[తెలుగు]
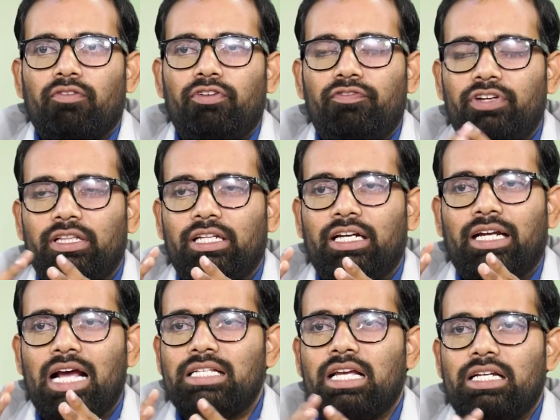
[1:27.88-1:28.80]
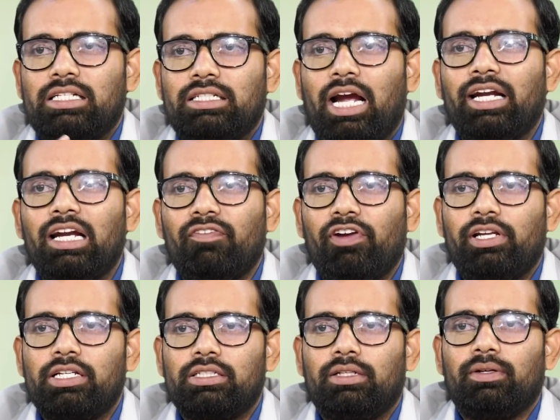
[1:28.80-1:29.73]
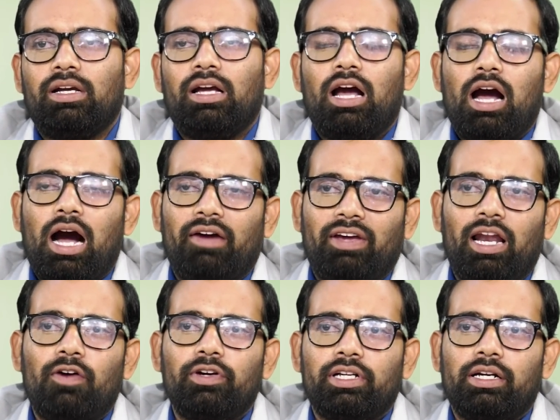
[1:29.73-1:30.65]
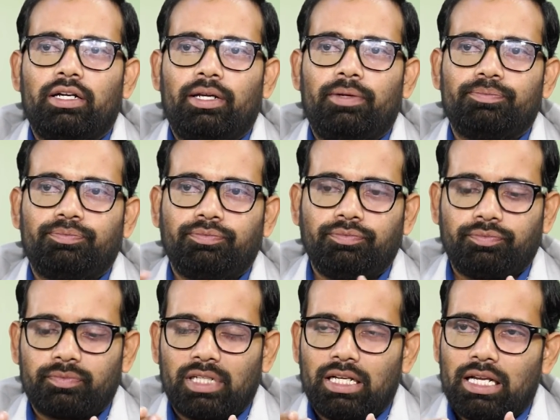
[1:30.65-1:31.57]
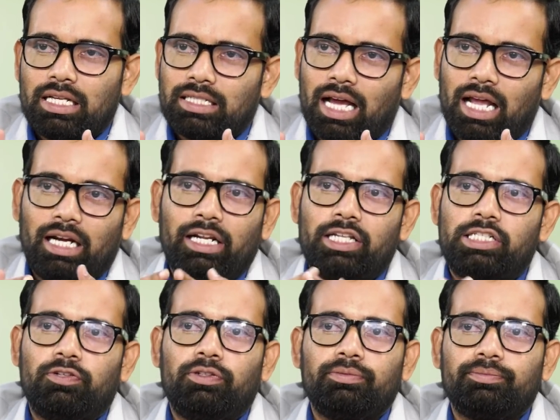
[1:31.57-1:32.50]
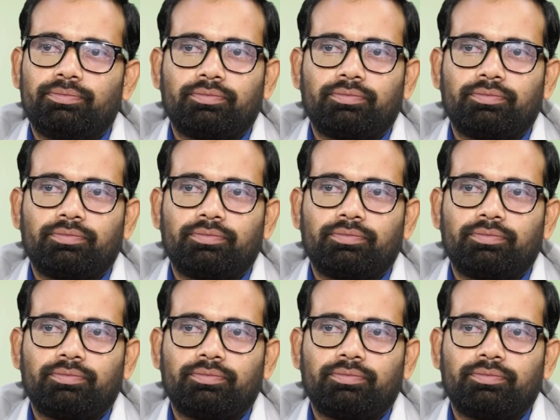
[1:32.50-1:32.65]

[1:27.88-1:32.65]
ఫిఫ్టీ త్రీ ట్రాన్సాక్షన్ ఐడెంటిఫై చేసింది అవి ఎలా ఉంటాయంటే శాలరీ రిసీవ్డ్